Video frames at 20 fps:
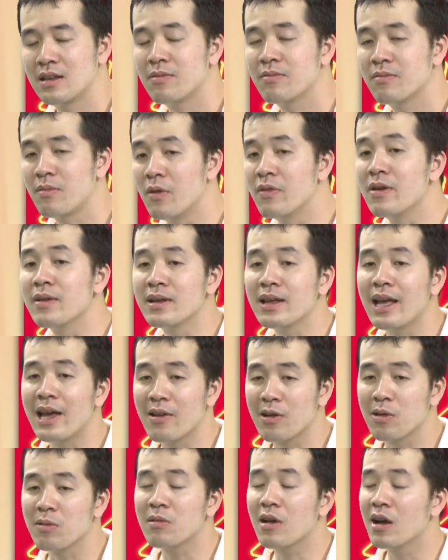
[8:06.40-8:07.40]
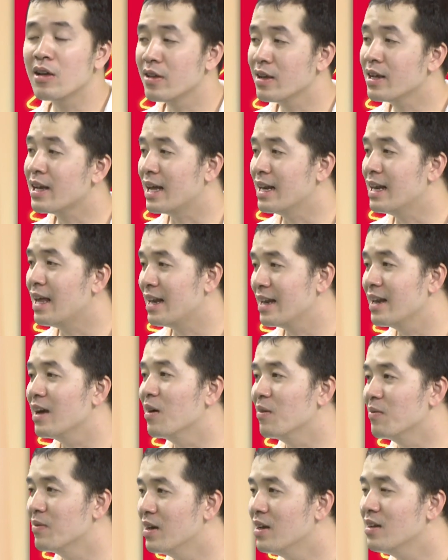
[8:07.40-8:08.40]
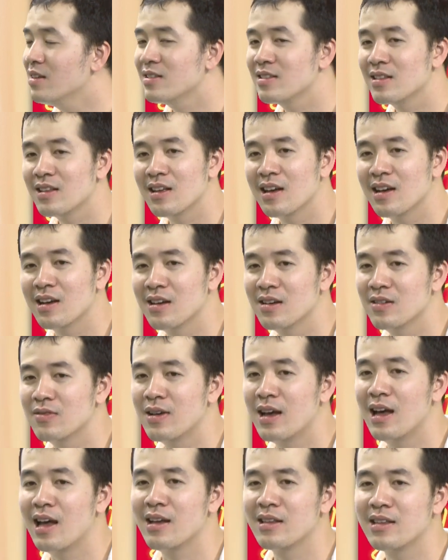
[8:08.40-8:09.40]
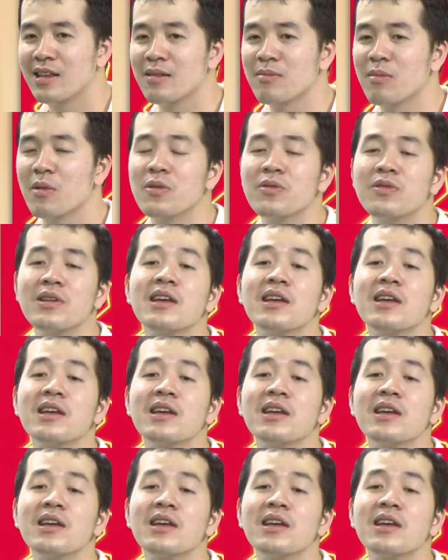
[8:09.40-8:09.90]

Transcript: Trong bộ phim tiếp theo cũng có những cảnh hành động đấy. À, và nhìn bộ